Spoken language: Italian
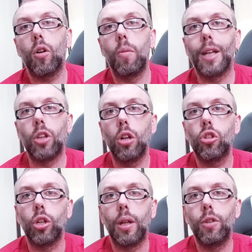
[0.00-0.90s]
come ad
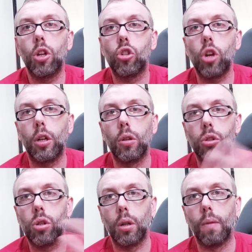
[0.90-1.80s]
oggi nei videogiochi non
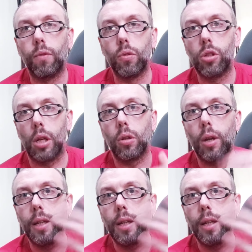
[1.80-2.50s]
solo non funzionano